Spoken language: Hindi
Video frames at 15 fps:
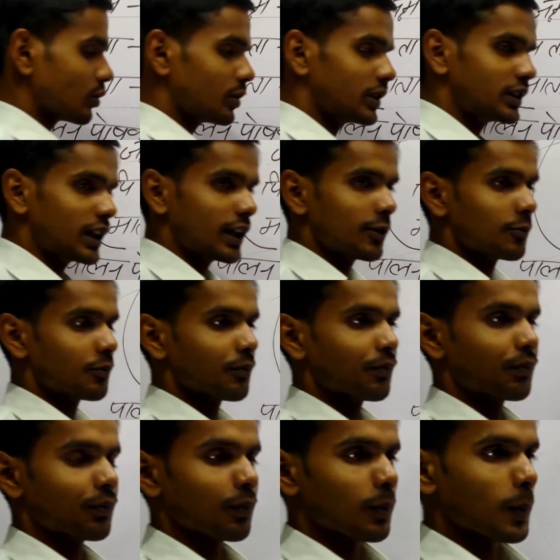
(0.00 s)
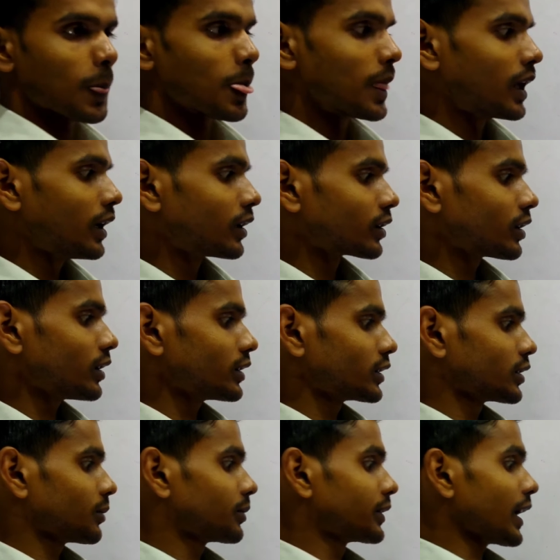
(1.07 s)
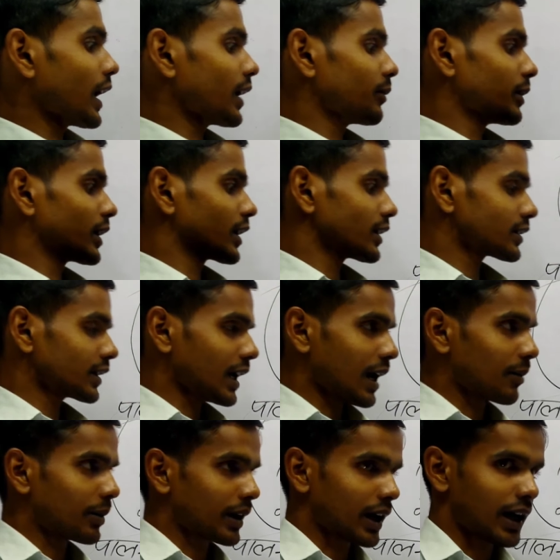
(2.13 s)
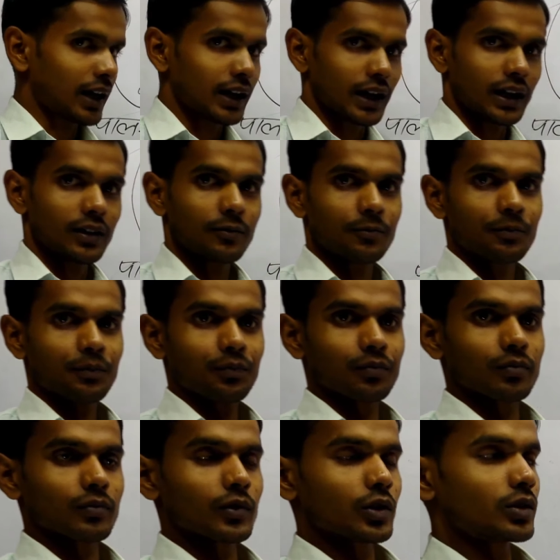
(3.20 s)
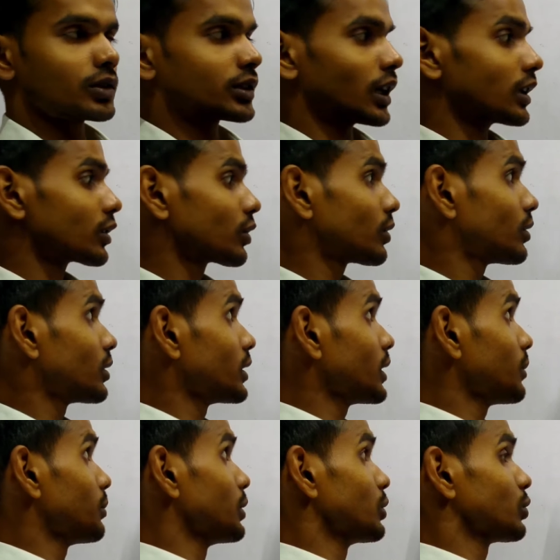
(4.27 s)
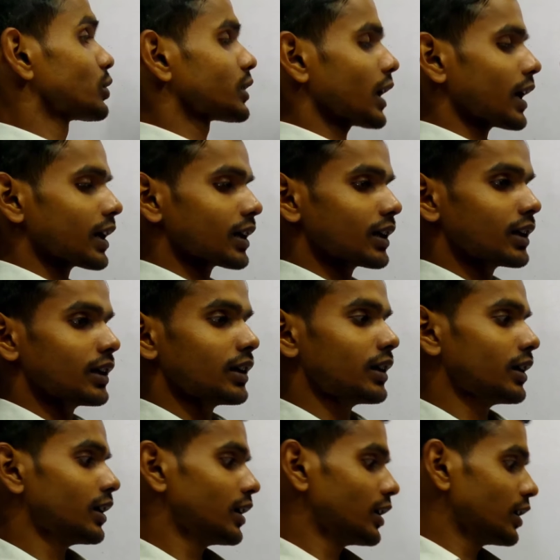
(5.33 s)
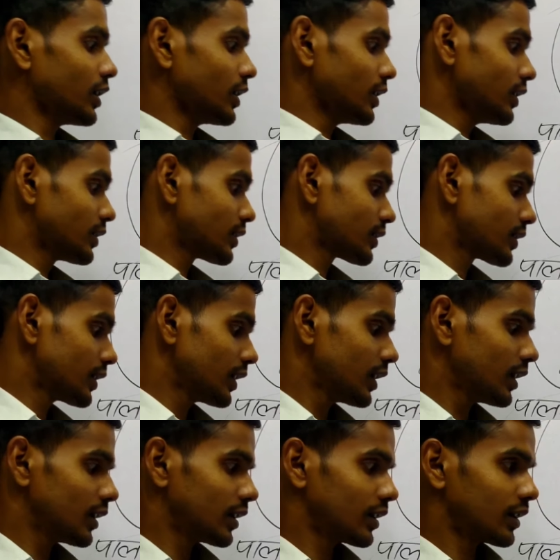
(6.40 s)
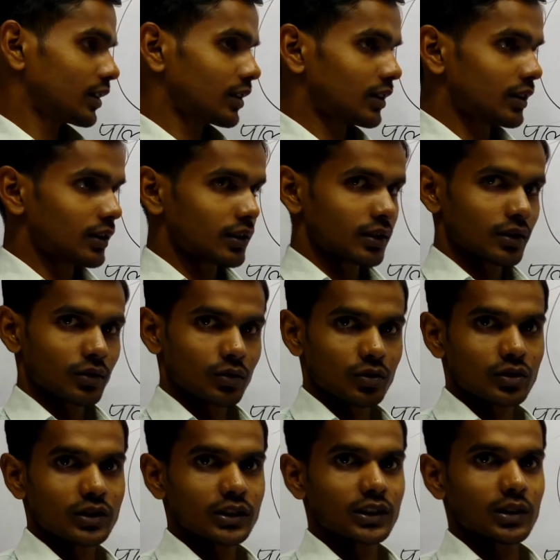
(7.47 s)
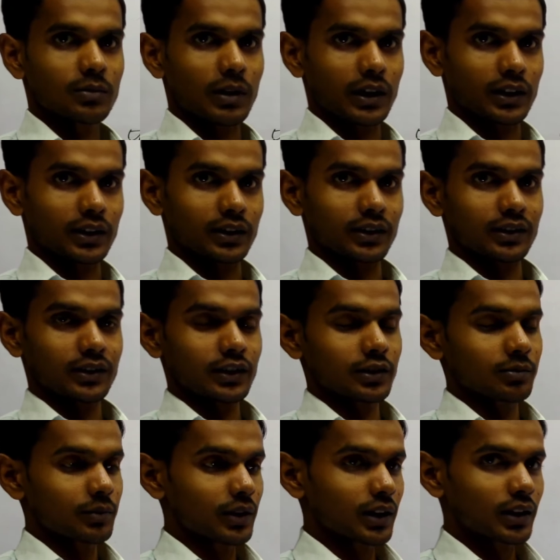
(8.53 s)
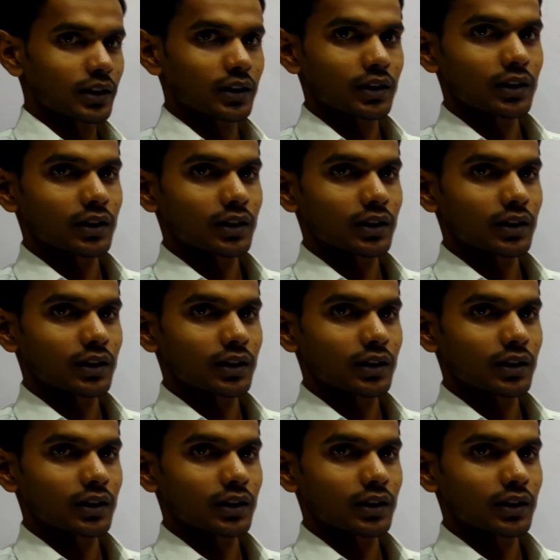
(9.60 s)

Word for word: को भेजा तो जब डायमेकस यहाँ पर आया तो चंद ये बिंदुसार ने इससे कुछ चीज़ें मांगी जिसमें